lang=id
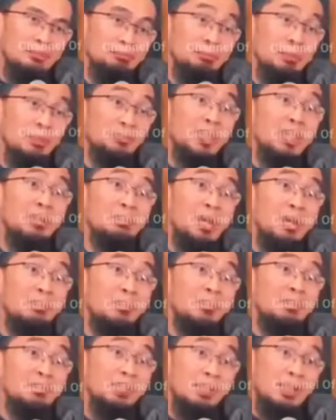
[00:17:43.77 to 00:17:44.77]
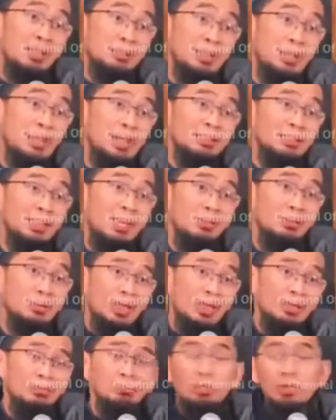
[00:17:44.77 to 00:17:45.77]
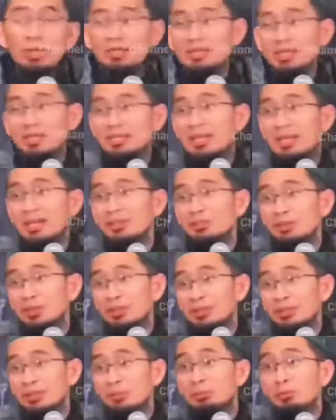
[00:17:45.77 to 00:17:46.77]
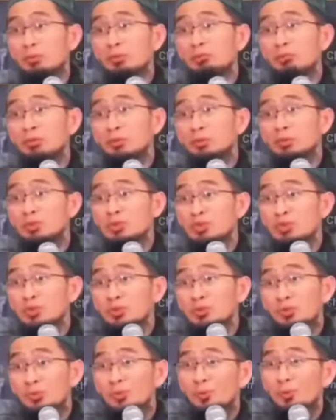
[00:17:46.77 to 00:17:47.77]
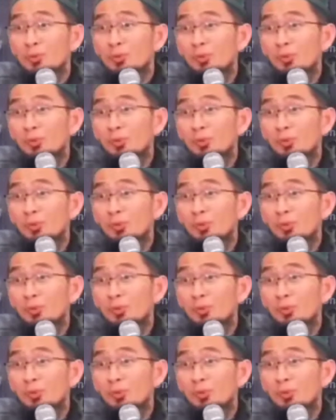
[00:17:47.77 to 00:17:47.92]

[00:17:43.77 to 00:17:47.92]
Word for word: Pertama masalahnya, kata Al-Quran boleh jadi yang sholat itu belum khusyuk.